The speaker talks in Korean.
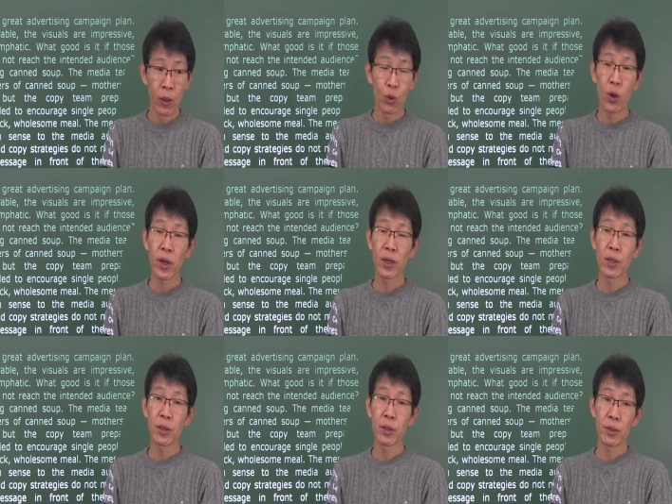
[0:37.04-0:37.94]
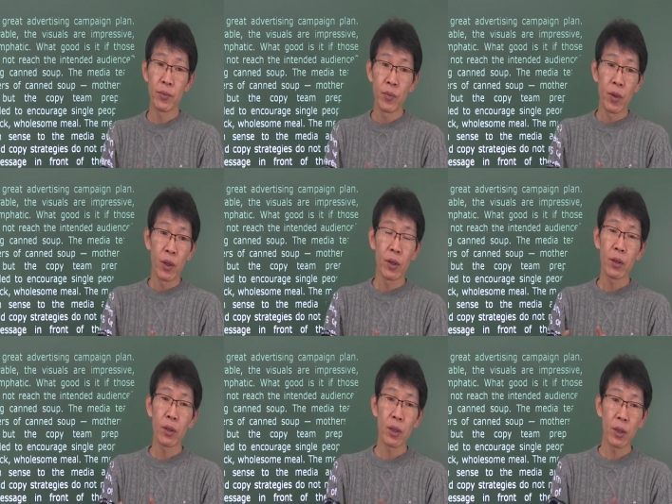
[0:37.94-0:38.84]
또 한 가지는
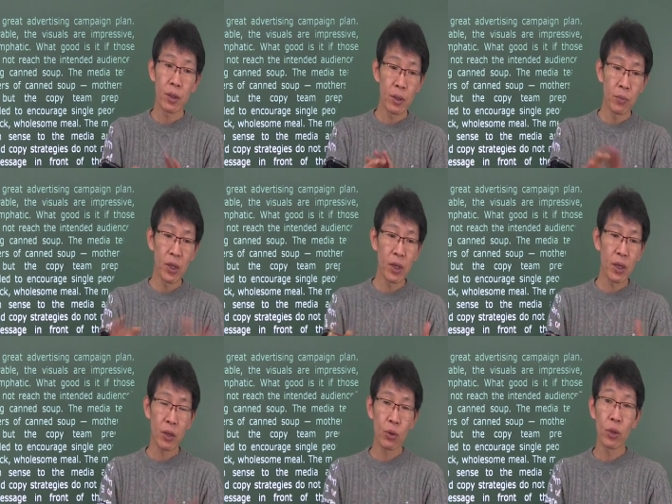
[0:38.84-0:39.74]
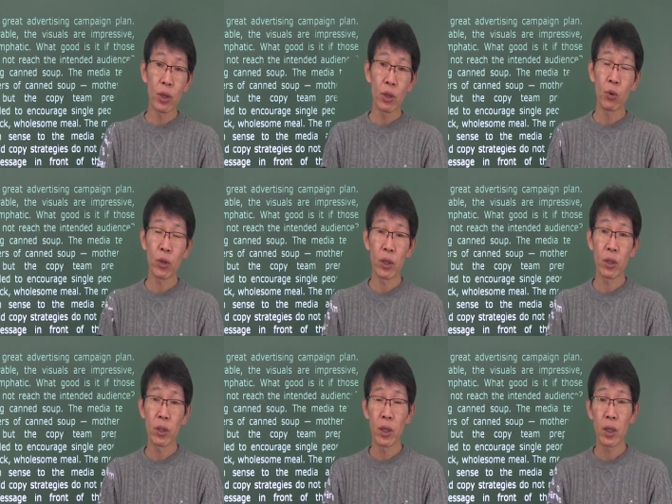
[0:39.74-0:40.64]
이거는 그냥 그 빈칸으로
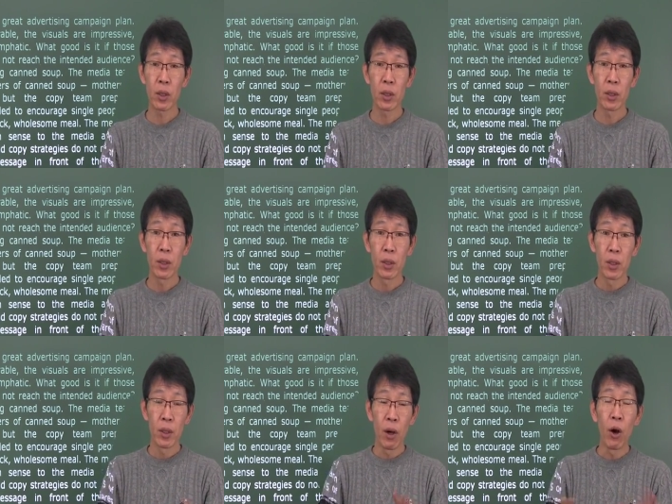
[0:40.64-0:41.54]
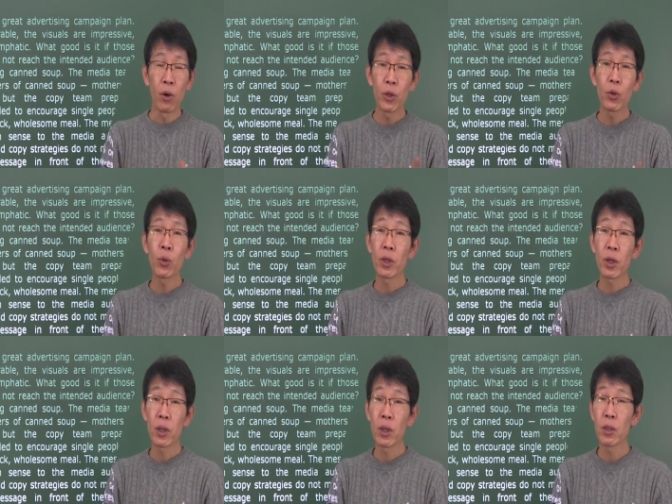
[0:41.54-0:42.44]
내기보다는 그냥 어휘로
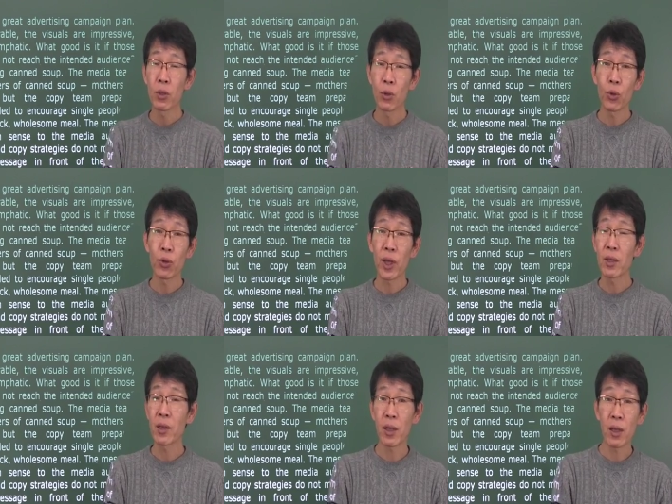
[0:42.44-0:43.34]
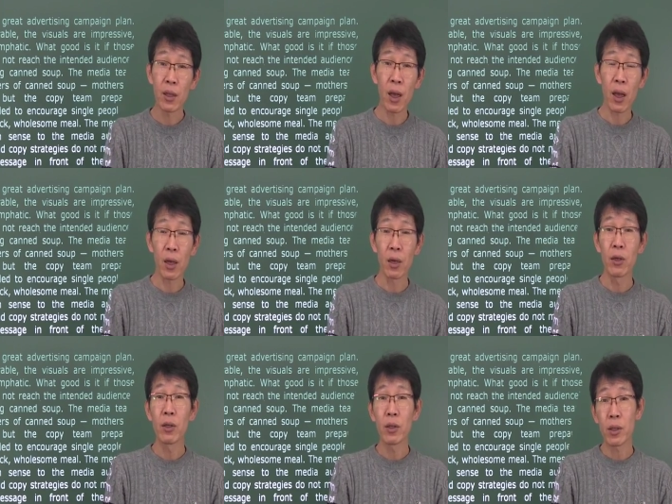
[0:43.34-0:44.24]
그냥 내는 것이 오히려 낫지 않았나.
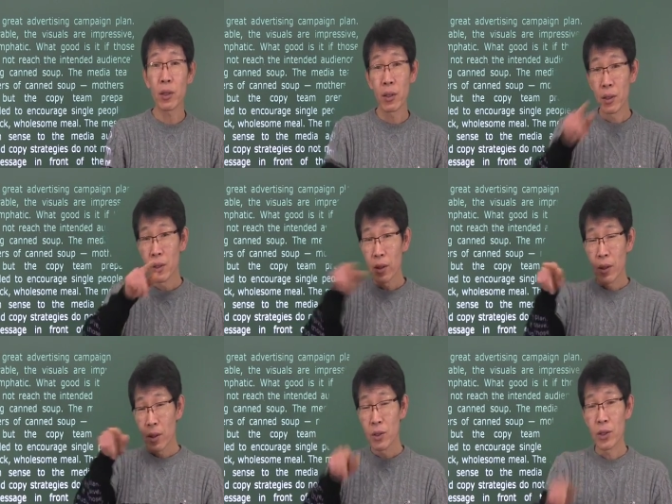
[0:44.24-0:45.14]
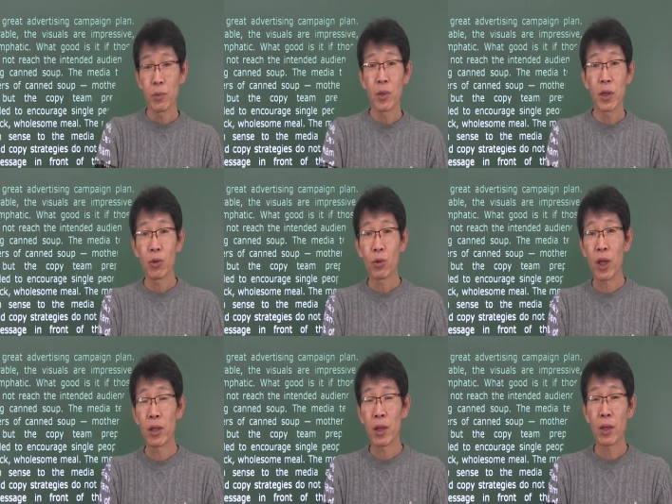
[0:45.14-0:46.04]
어휘 그냥 쓰임해가지고
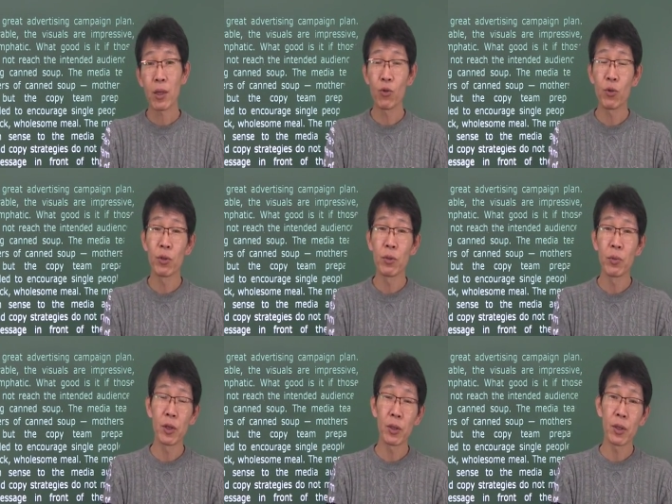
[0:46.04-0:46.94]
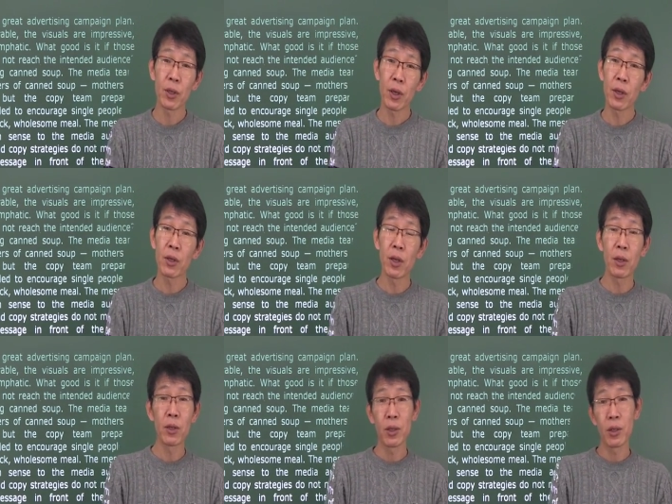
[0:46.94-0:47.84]
단어 하나 줄그면은 그냥
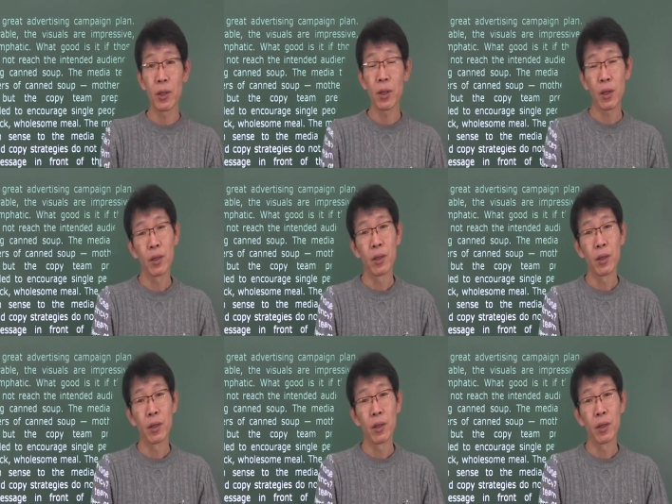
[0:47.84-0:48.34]
해결될 것인데